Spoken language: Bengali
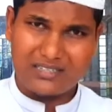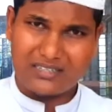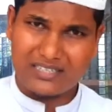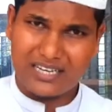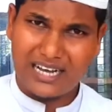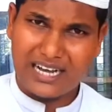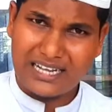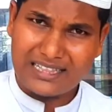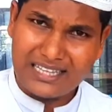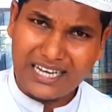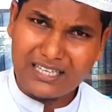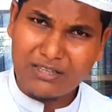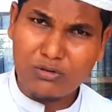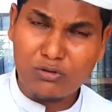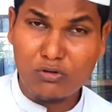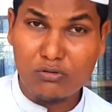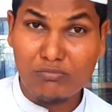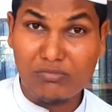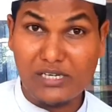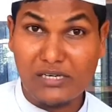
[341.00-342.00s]
জাদাত
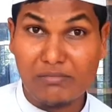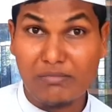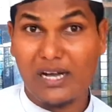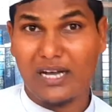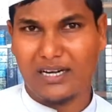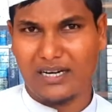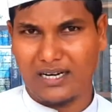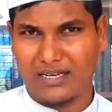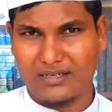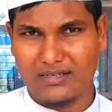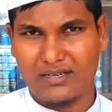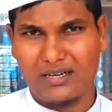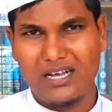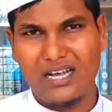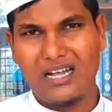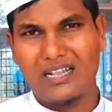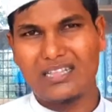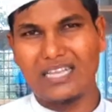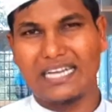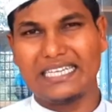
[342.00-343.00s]
হোম ইমানান
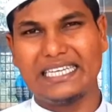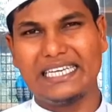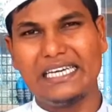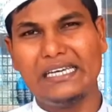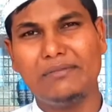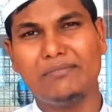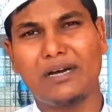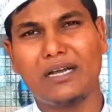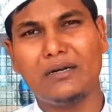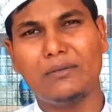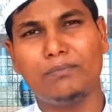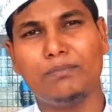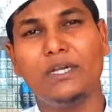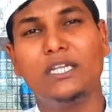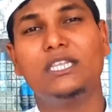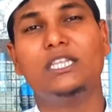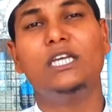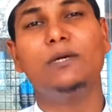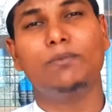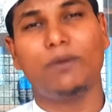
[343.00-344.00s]
তাদের ইমান
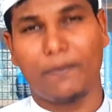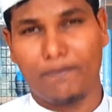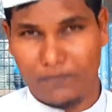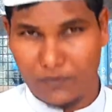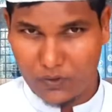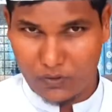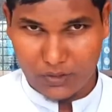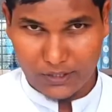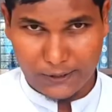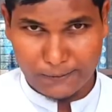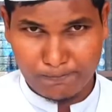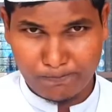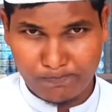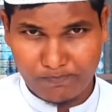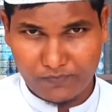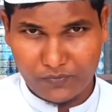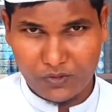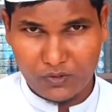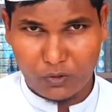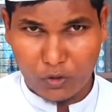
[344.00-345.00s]
বৃদ্ধিপ্রাপ্ত হয়
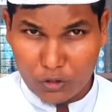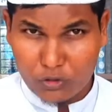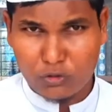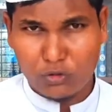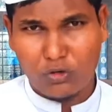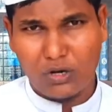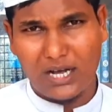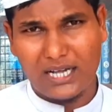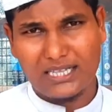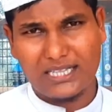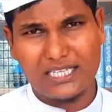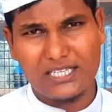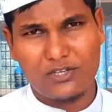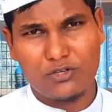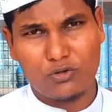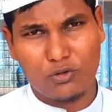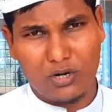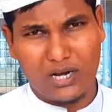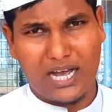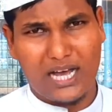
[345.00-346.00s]
অত্র হাদিস
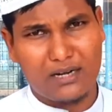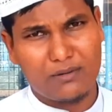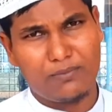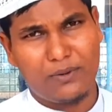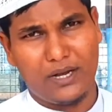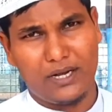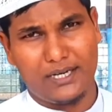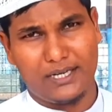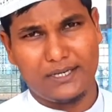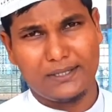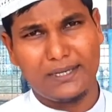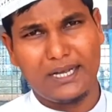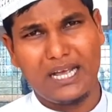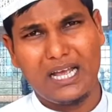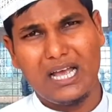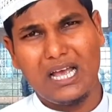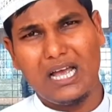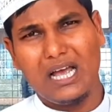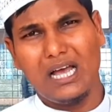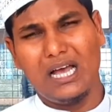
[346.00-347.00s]
সোরা আনফালের
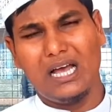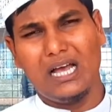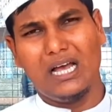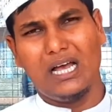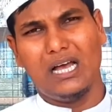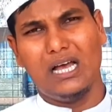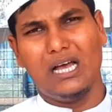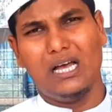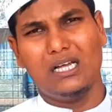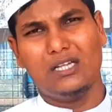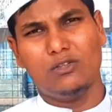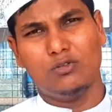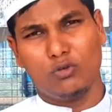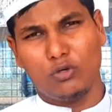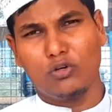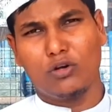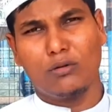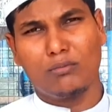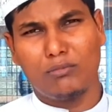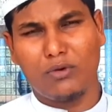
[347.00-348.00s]

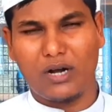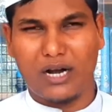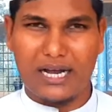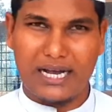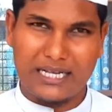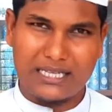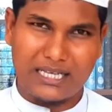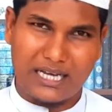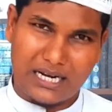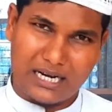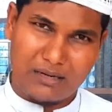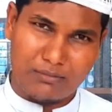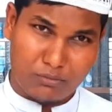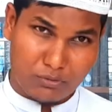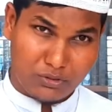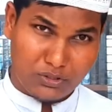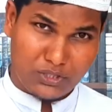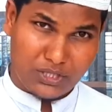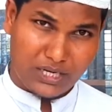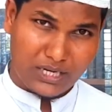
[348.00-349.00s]
দুই নম্বর আয়াত আল্লাহ
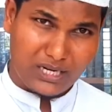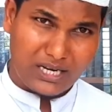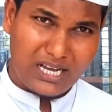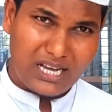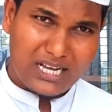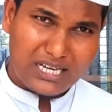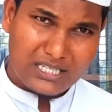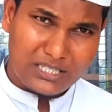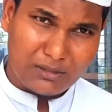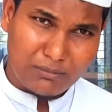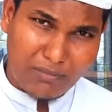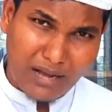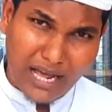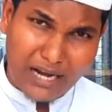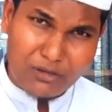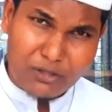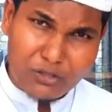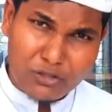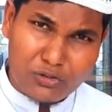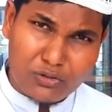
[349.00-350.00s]
বলছেন যে
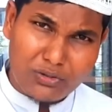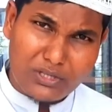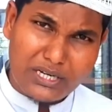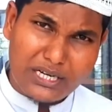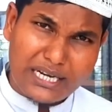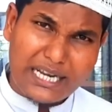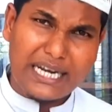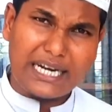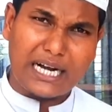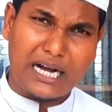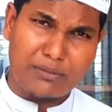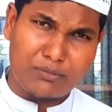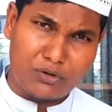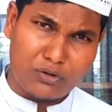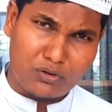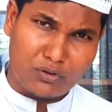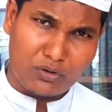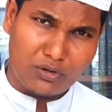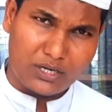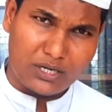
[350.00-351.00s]
মানুষ যদি নেক
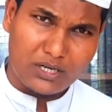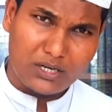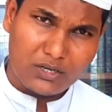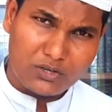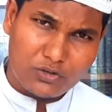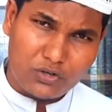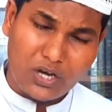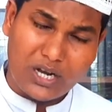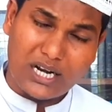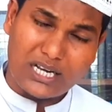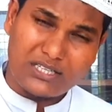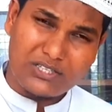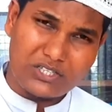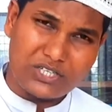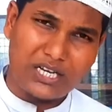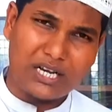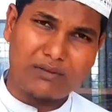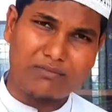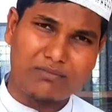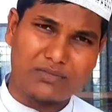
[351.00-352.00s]
আমল করে সলাদ
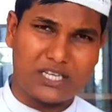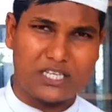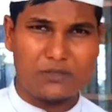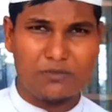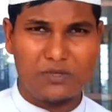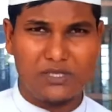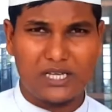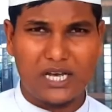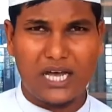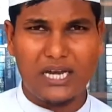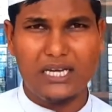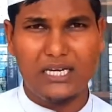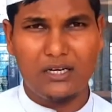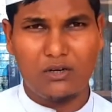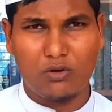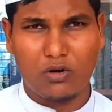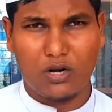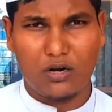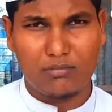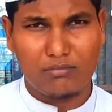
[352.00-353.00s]
সিয়াম তাজবি তাহালিল
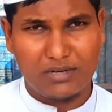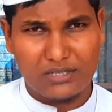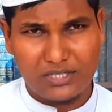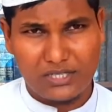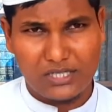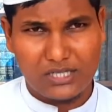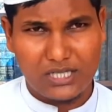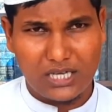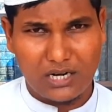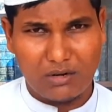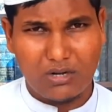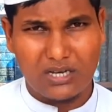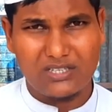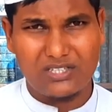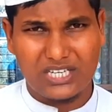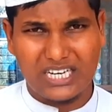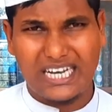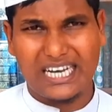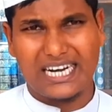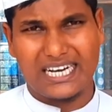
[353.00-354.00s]
করন মাজিদ তেলোয়া
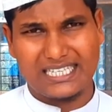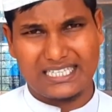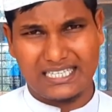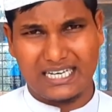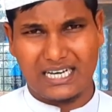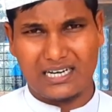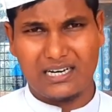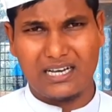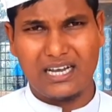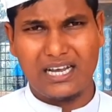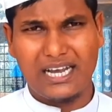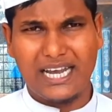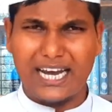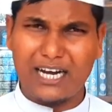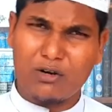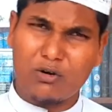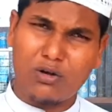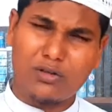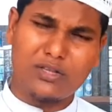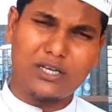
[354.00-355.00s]
জিকের আজগার
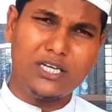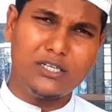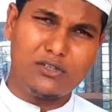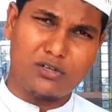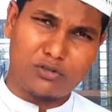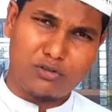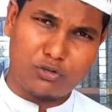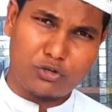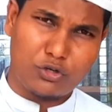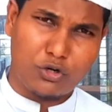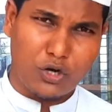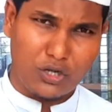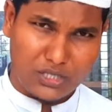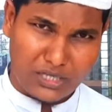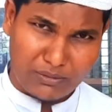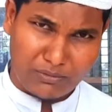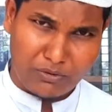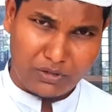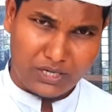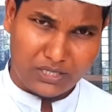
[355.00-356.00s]
এক কথায় যত সৎ
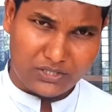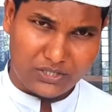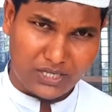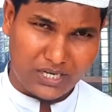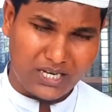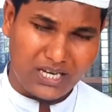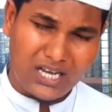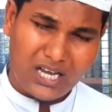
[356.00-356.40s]
আমল আছে